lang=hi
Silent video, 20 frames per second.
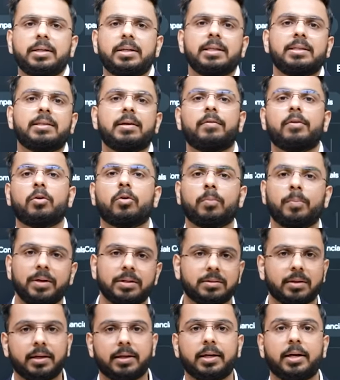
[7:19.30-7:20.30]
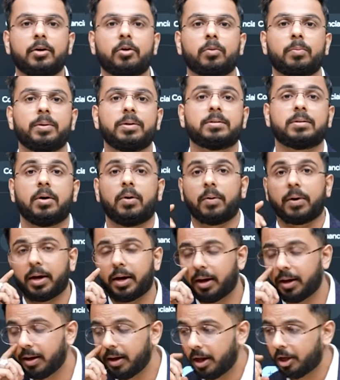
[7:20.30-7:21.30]
थर्टी सेवन रुपीज़ थर्टी एट रुपीज़ का हो
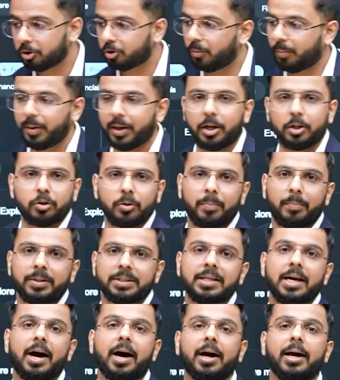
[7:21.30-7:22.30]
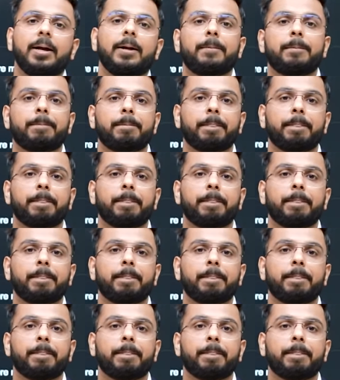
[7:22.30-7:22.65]
गया तो मेरे तो मज़े आ गए